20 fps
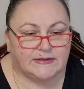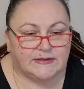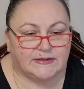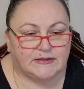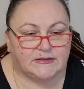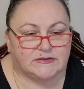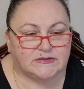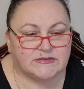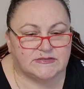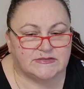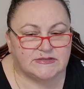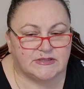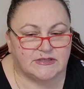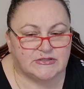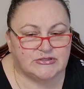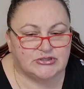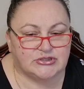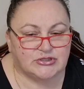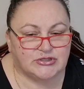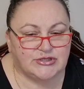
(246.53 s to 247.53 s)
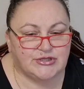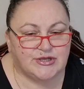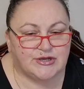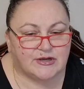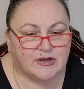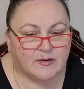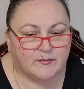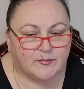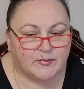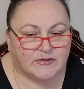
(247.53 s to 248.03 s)
Это значит не
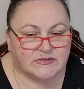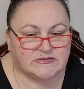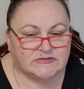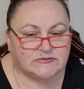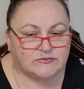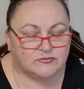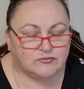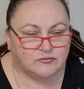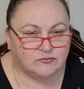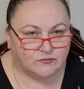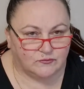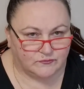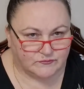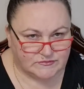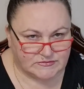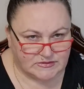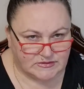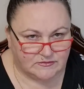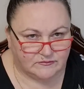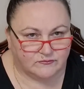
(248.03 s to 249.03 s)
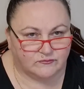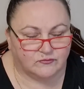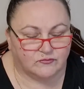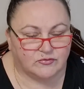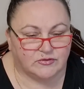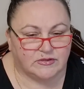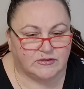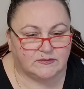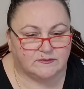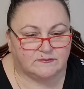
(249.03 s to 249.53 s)
копаться у него в
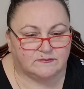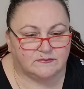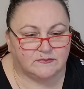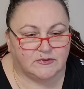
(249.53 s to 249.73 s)
телефоне,